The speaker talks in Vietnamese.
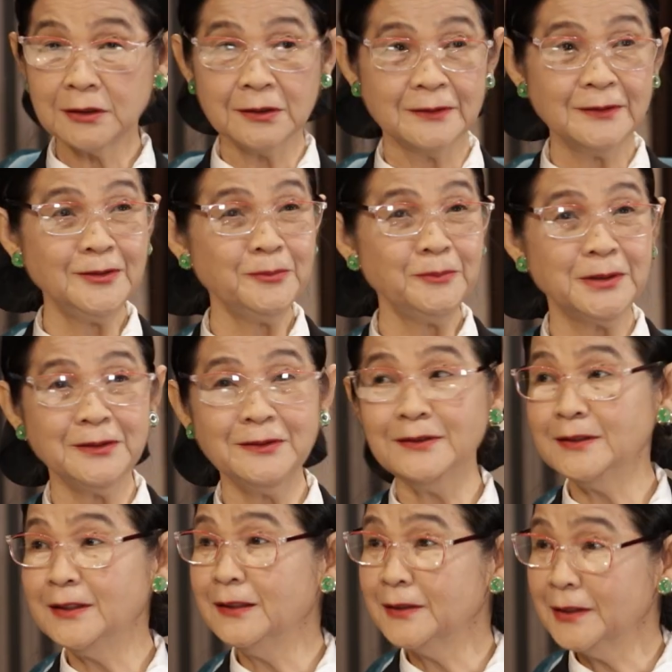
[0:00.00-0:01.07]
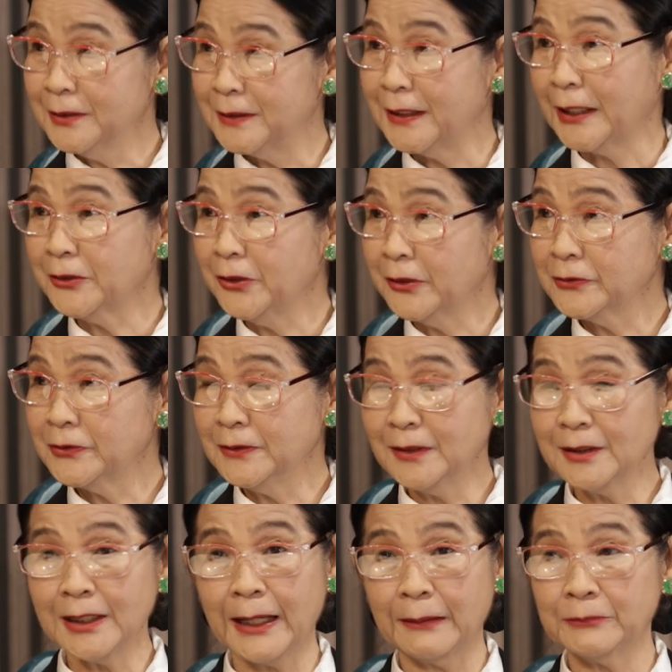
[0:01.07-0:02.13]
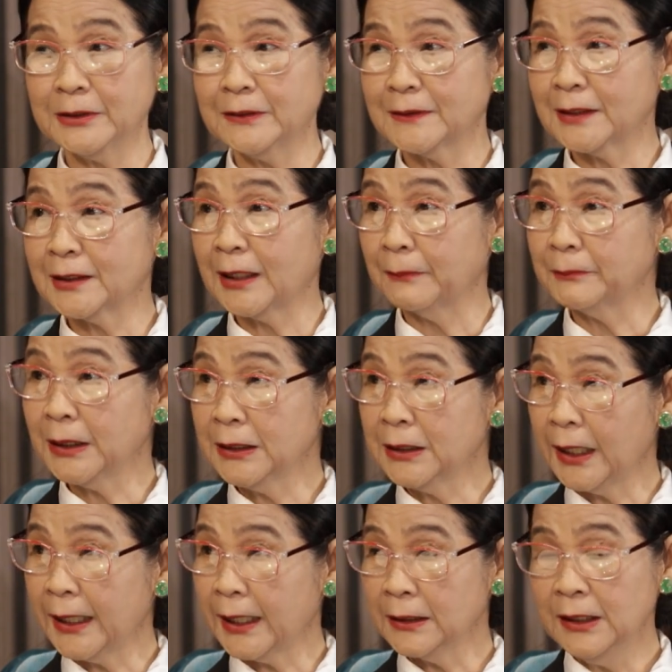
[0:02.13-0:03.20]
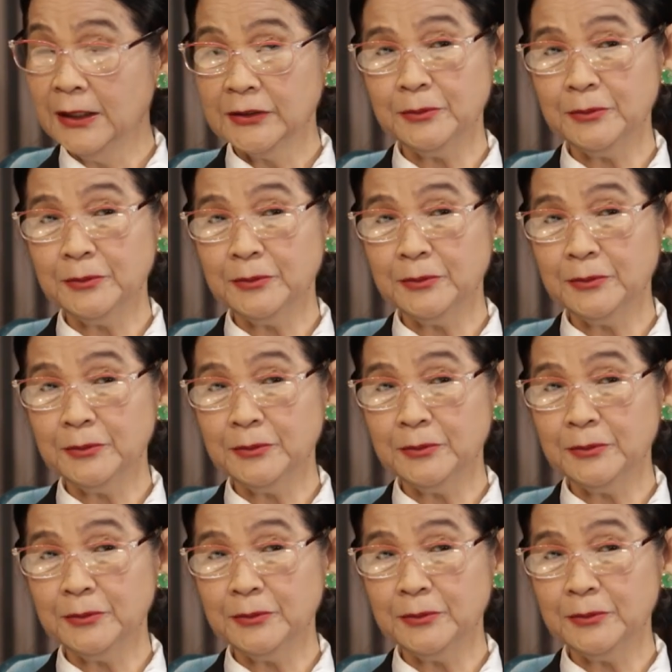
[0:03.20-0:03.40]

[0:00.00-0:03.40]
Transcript: tự nhiên mình đưa lên cái hình ảnh đó cho nên làm cho người ta cảm thấy khác